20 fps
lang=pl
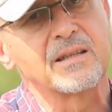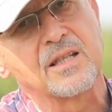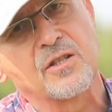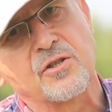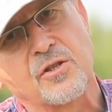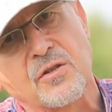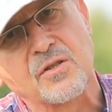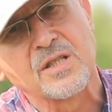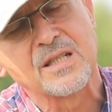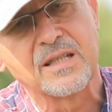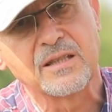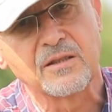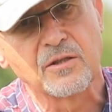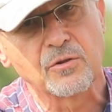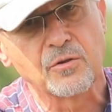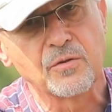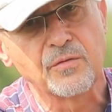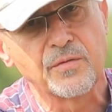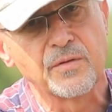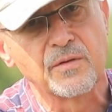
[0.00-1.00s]
1000
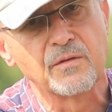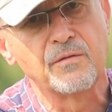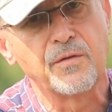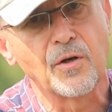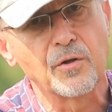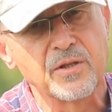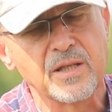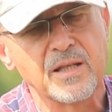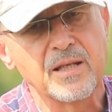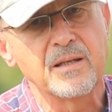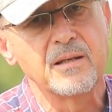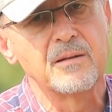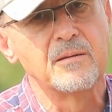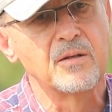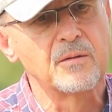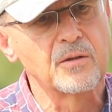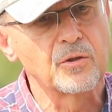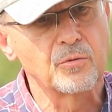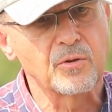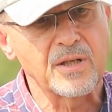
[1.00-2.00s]
litrów wody,
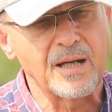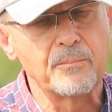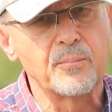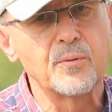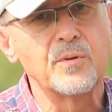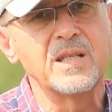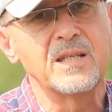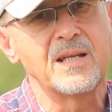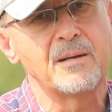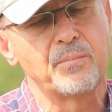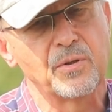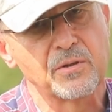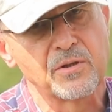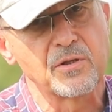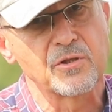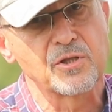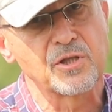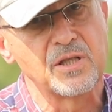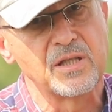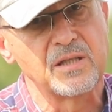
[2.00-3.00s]
która płynie pod
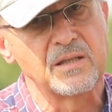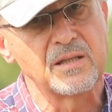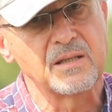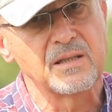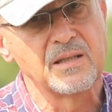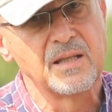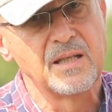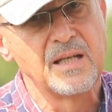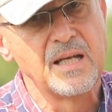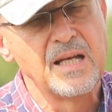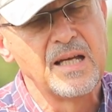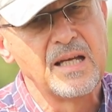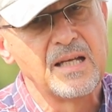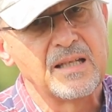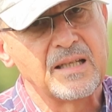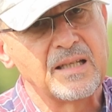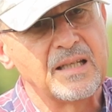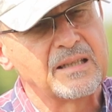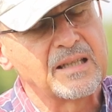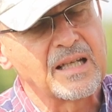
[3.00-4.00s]
rośliny.
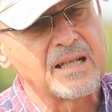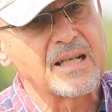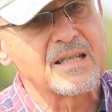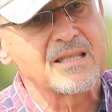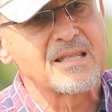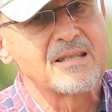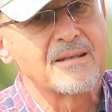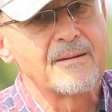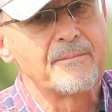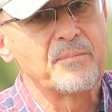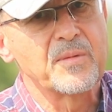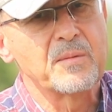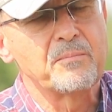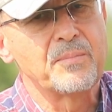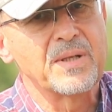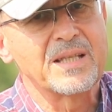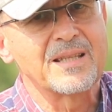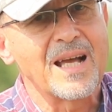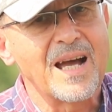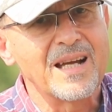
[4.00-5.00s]
I teraz mm,
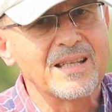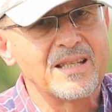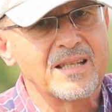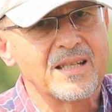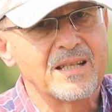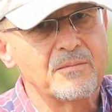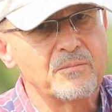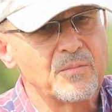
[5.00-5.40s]
pytanie,